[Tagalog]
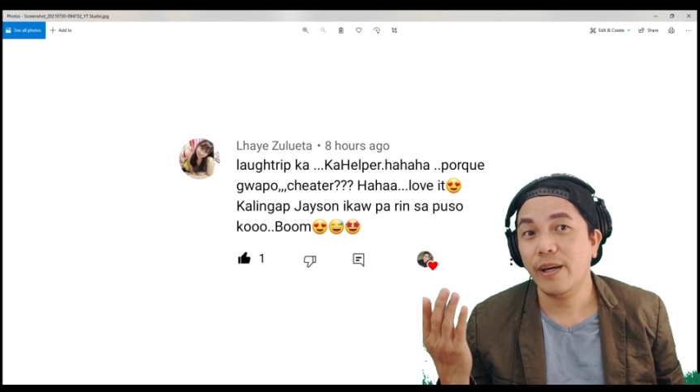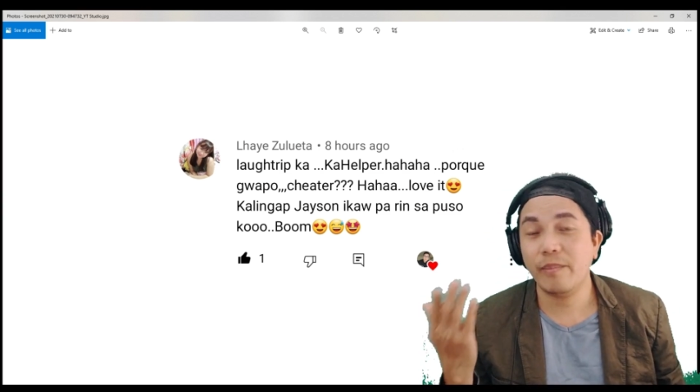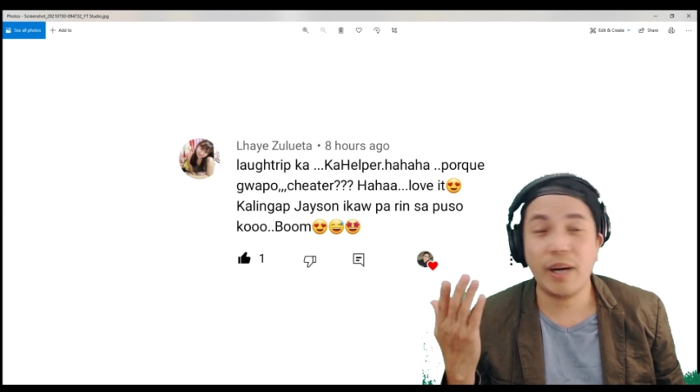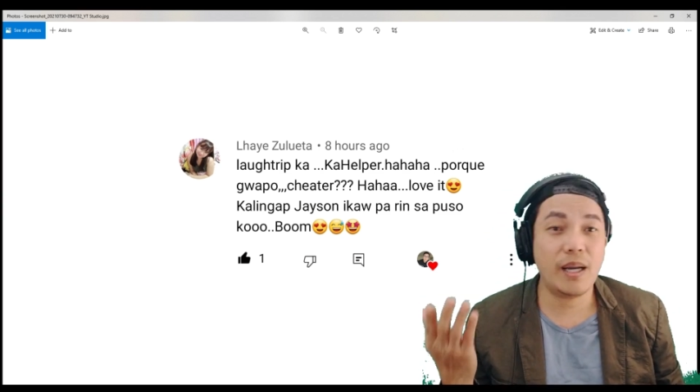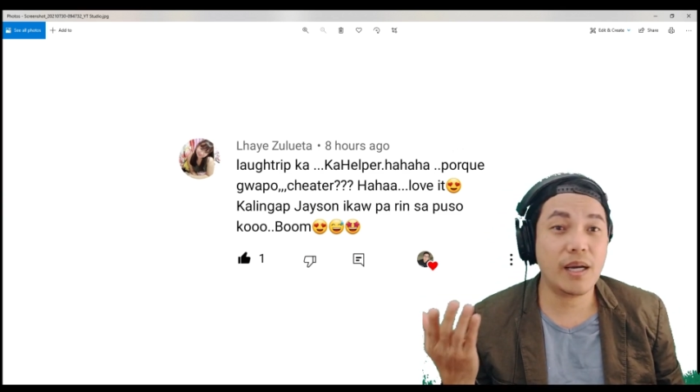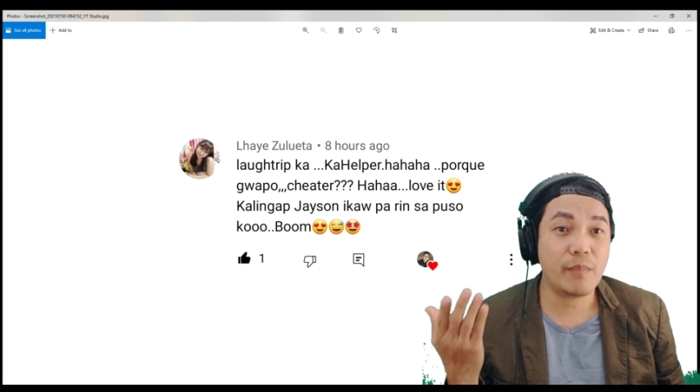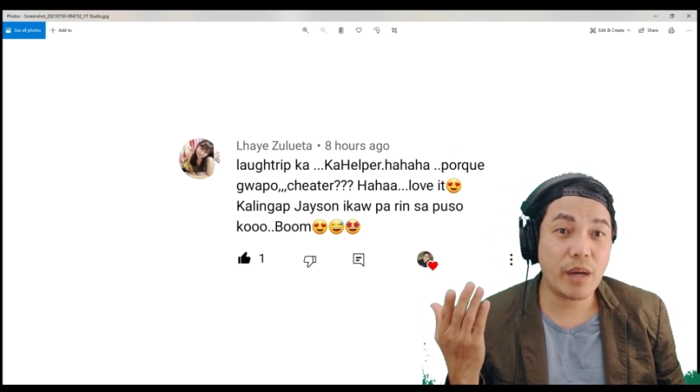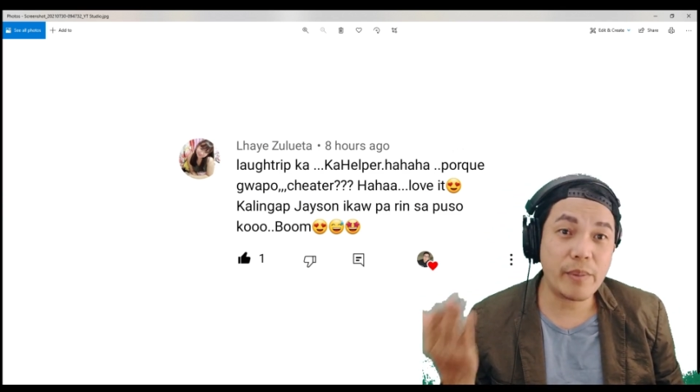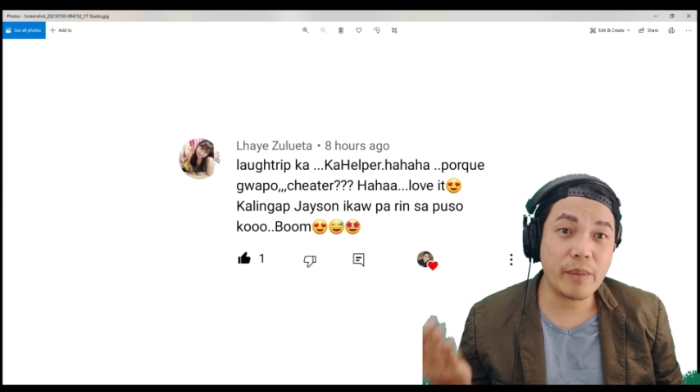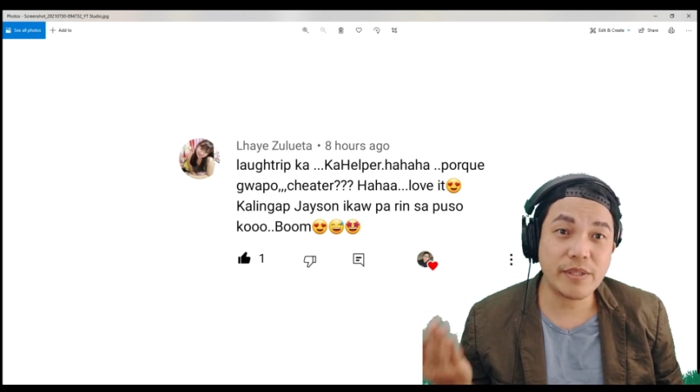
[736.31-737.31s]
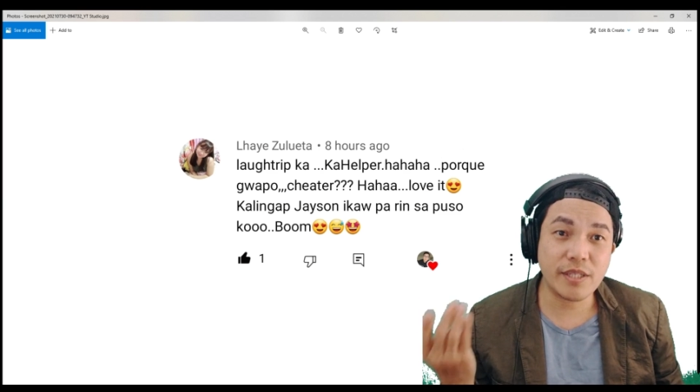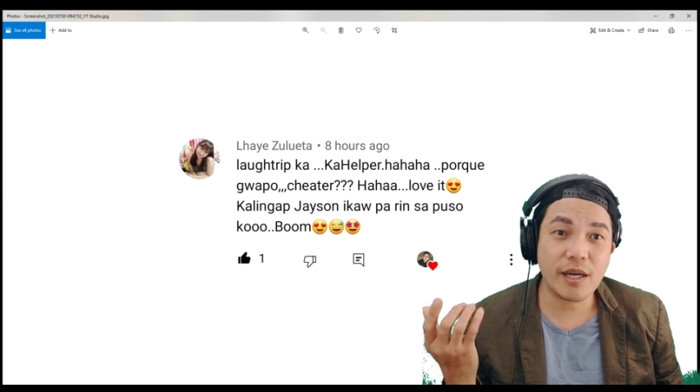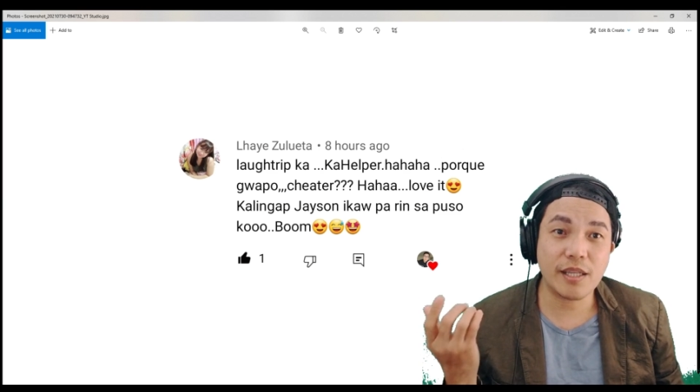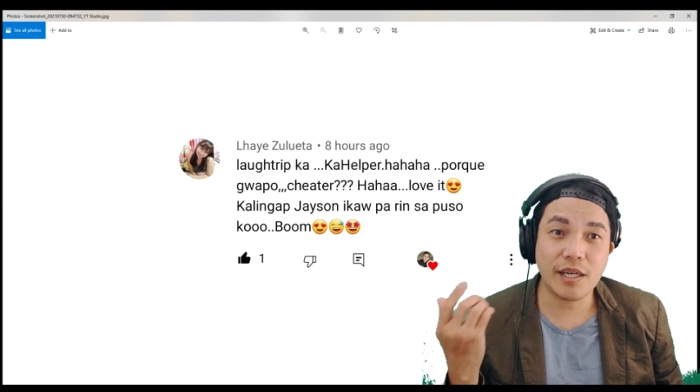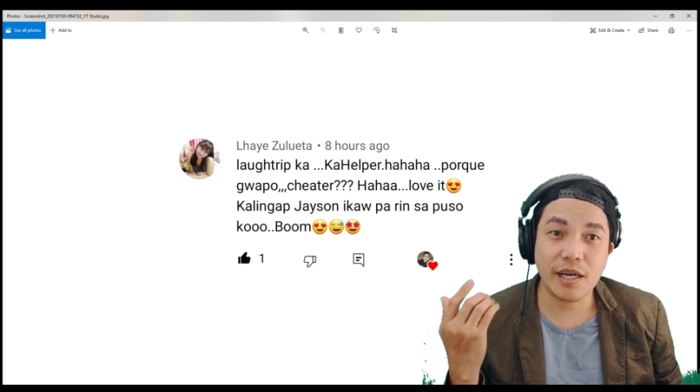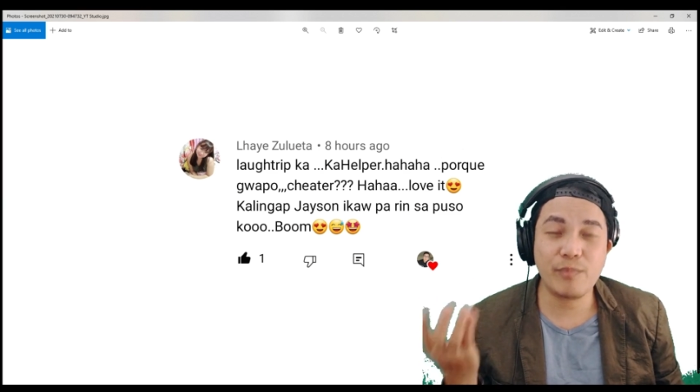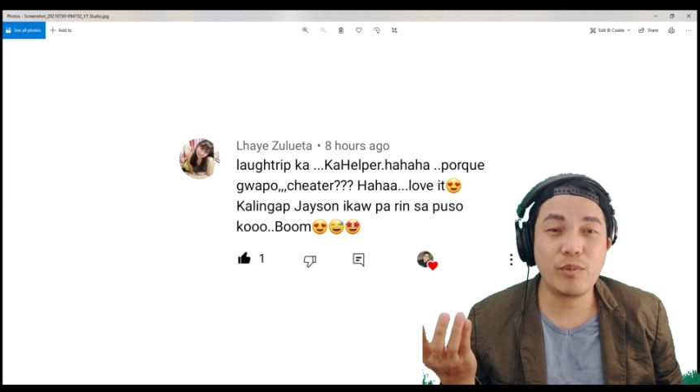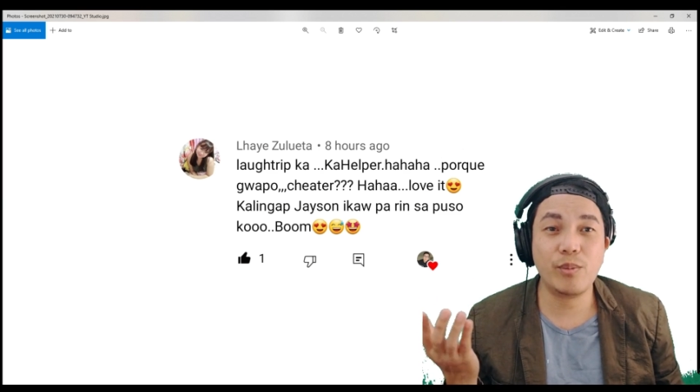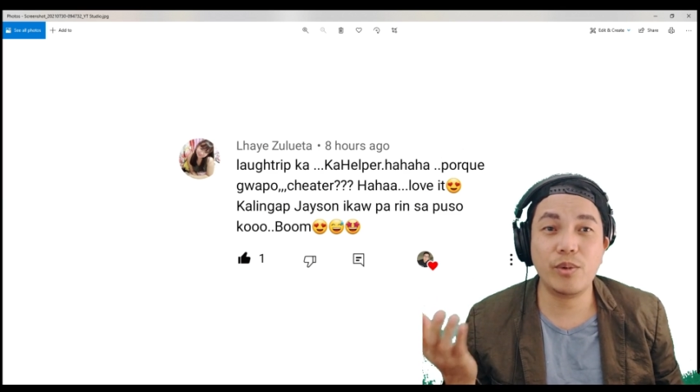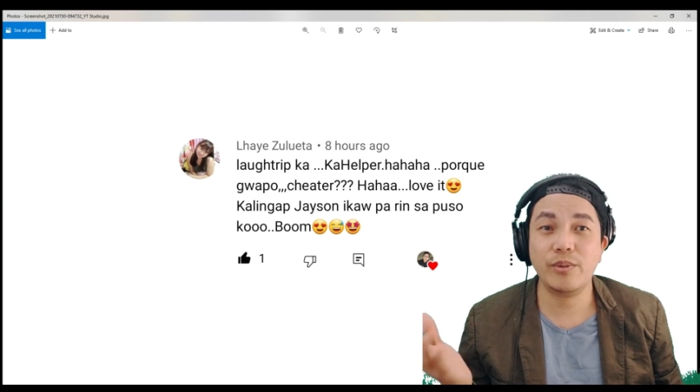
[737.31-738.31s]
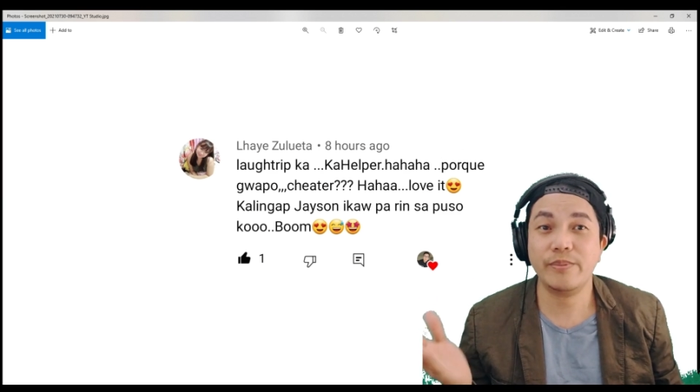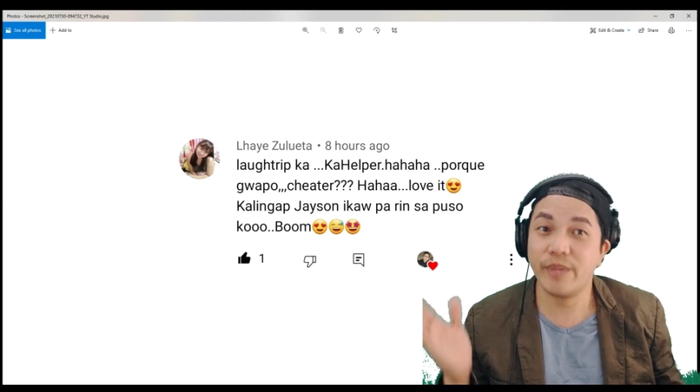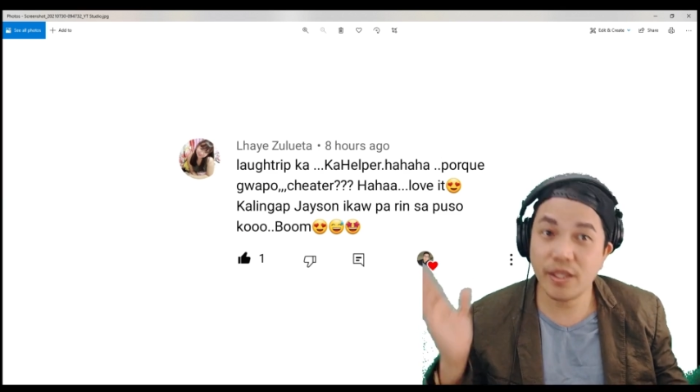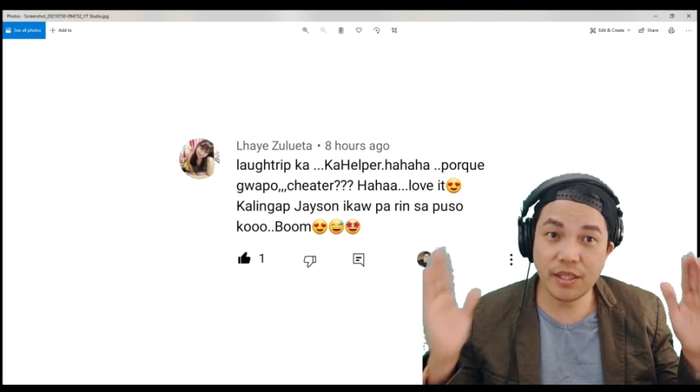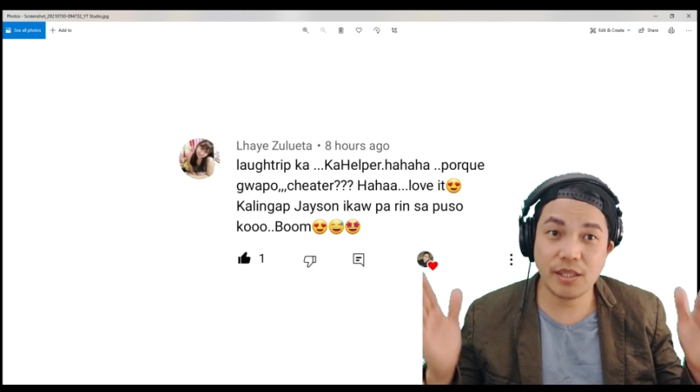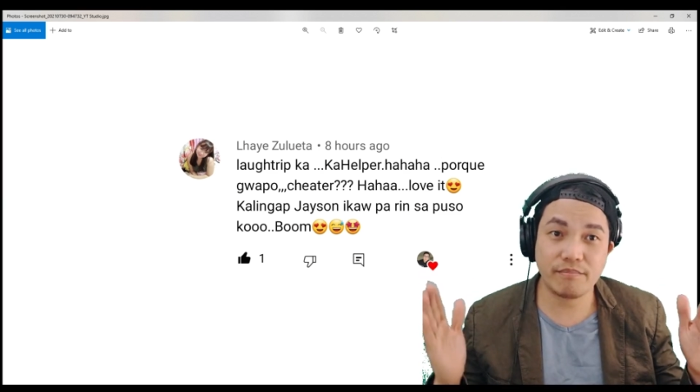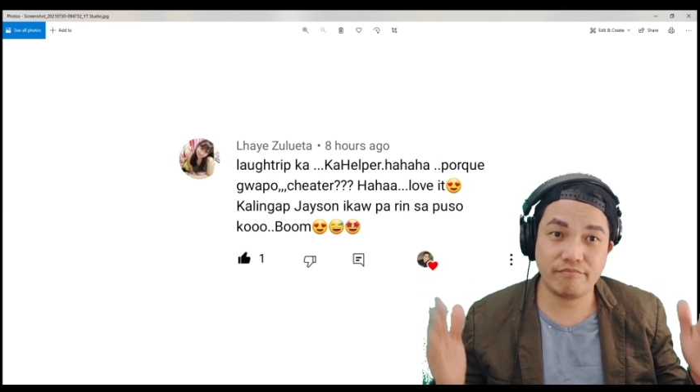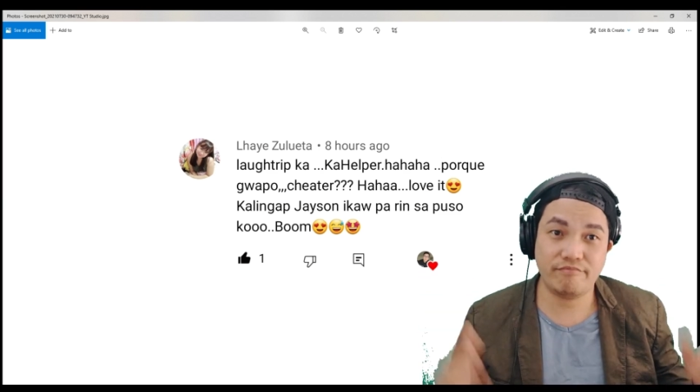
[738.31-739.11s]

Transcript: Mahalaga makapagpasaya ka ng kapwa mo. That's it,